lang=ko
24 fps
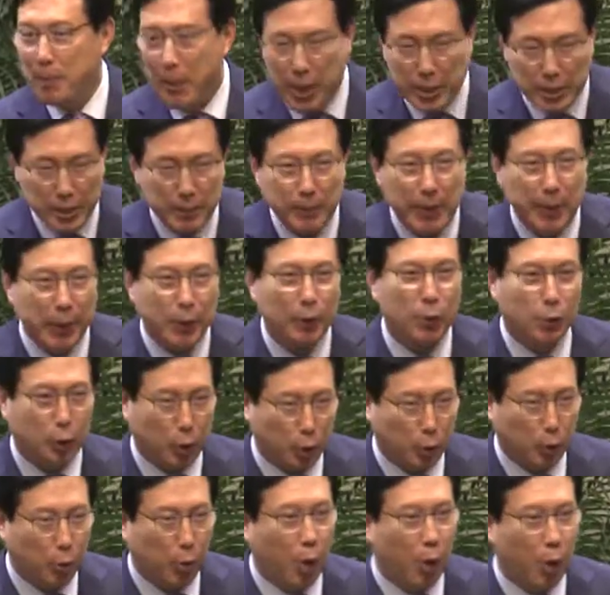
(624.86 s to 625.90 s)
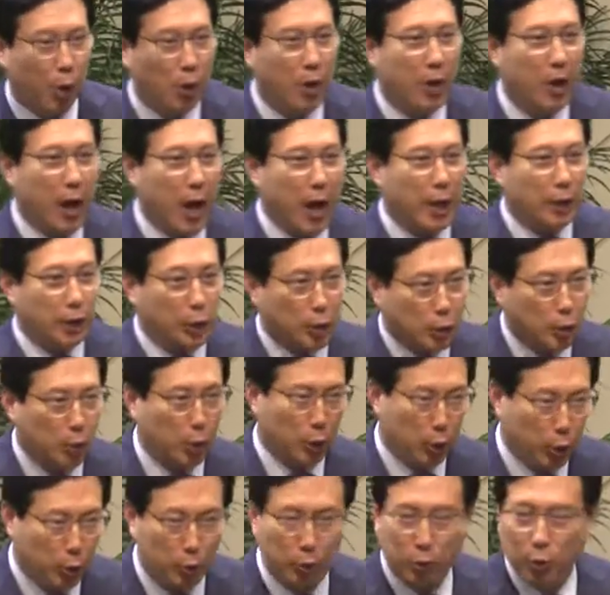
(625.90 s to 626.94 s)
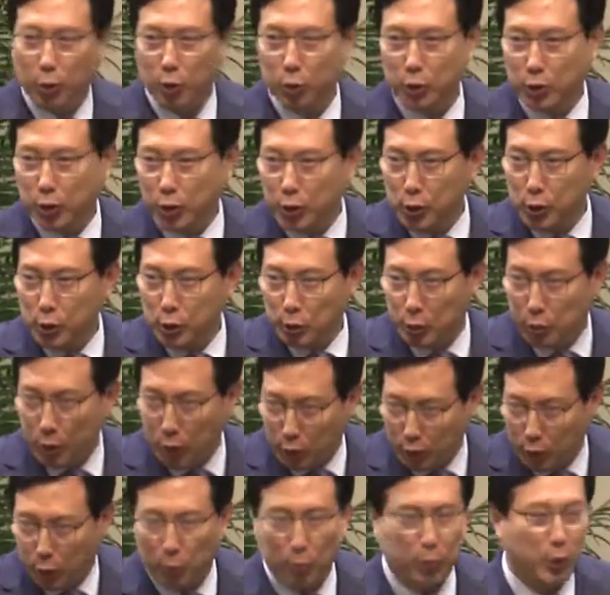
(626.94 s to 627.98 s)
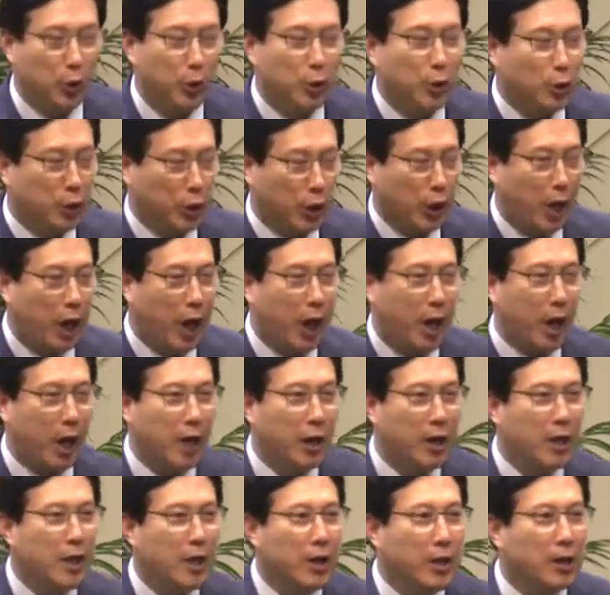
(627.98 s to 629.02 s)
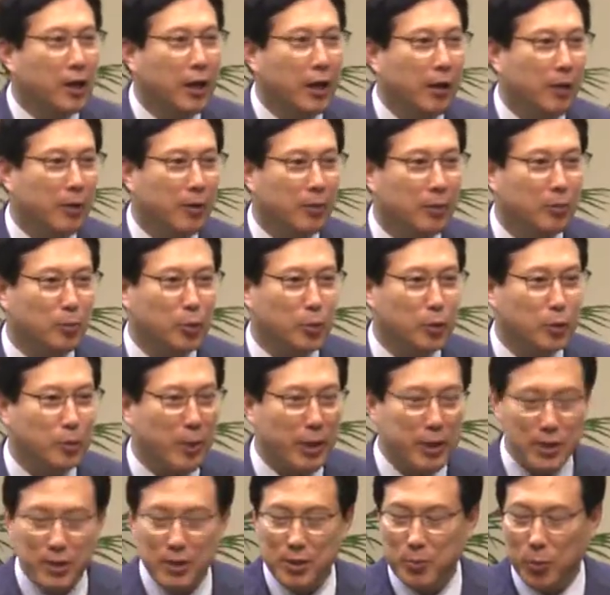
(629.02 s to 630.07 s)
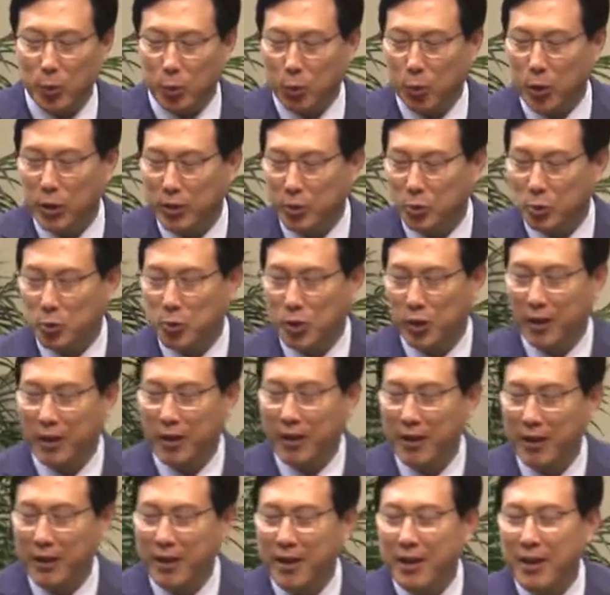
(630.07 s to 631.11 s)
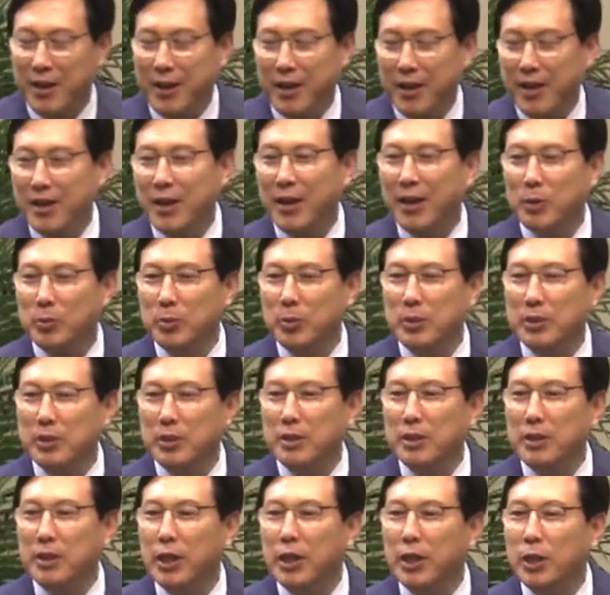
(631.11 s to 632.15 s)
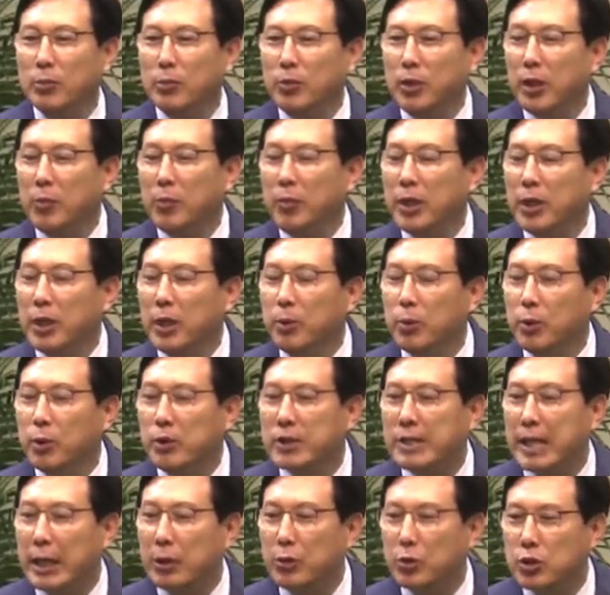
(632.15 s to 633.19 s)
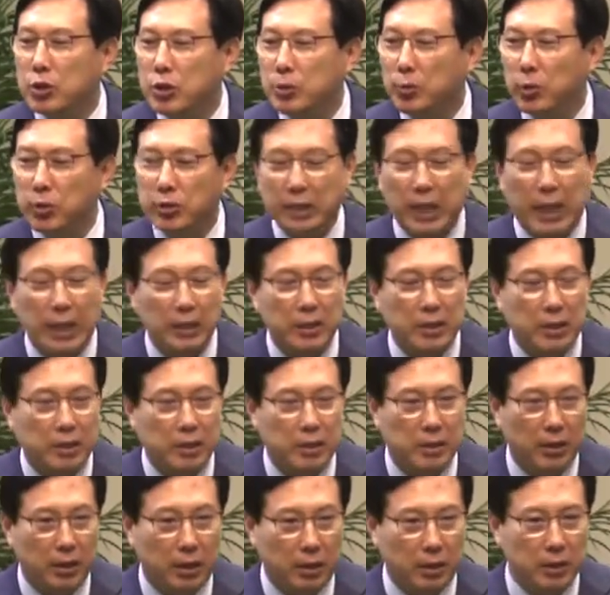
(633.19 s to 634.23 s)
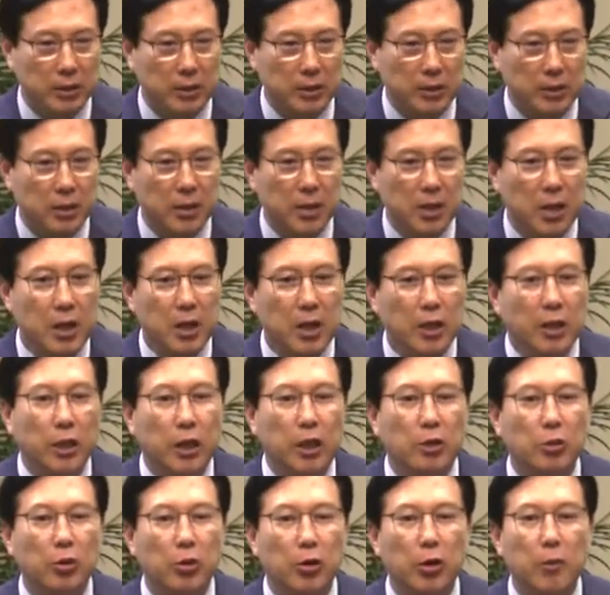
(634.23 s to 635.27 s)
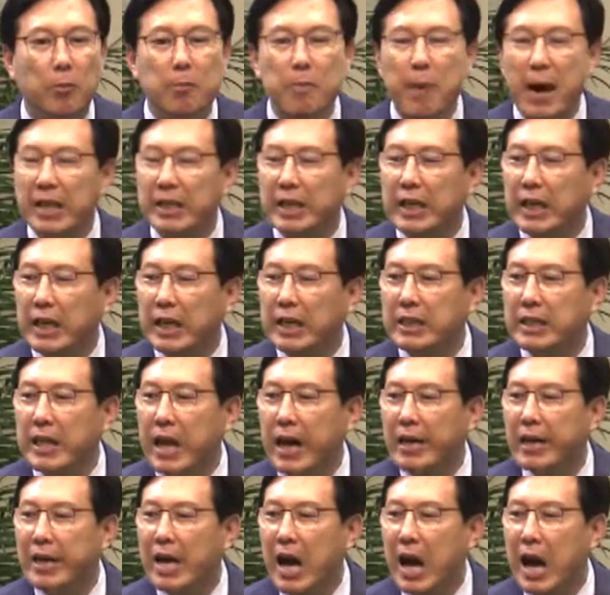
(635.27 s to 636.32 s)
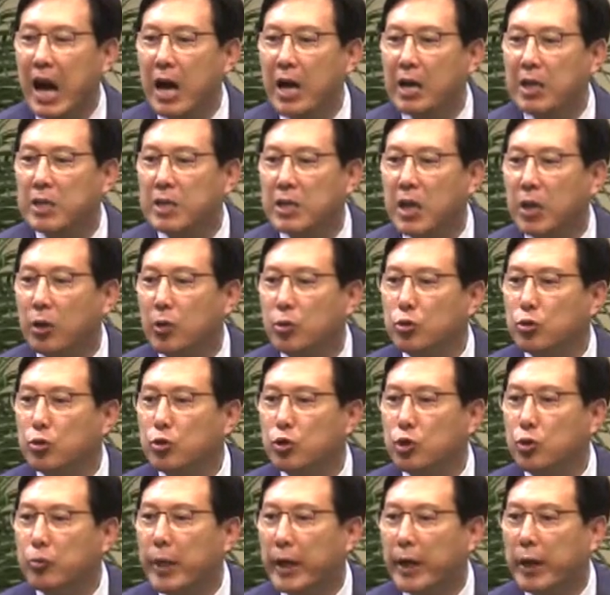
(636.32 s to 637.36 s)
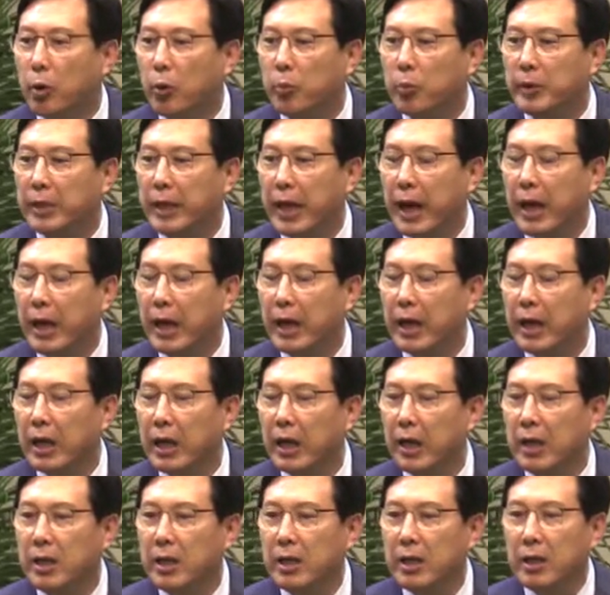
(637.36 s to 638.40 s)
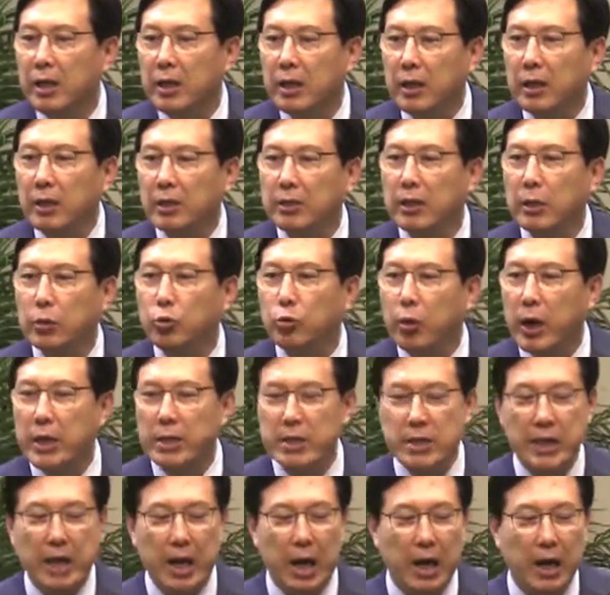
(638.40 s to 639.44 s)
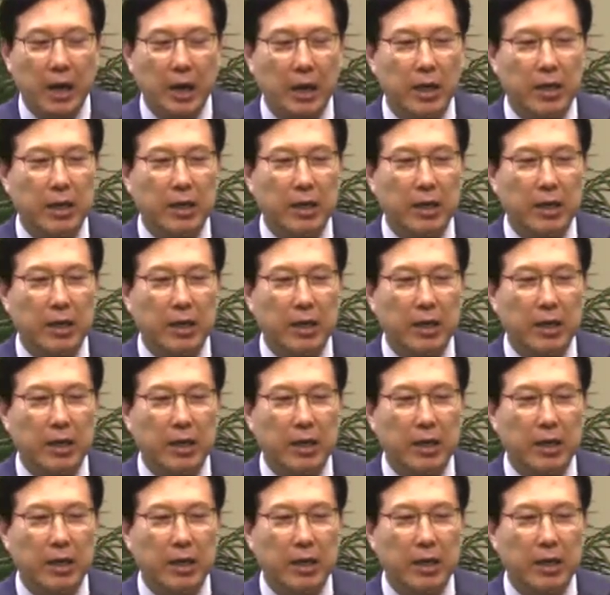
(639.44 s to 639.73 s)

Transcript: 말씀 안 해도 틀고, 안 틀어도 있고, 틀리도 있고, 뭐 이런 거니까. 무슨 말인지 모르네, 도대체. 여러분, 여러분이 믿음으로 쌓아놓지 못한 것들은 결국은 바닥이 나야 새로운 출발이 옵니다. 그런데 두 가지야.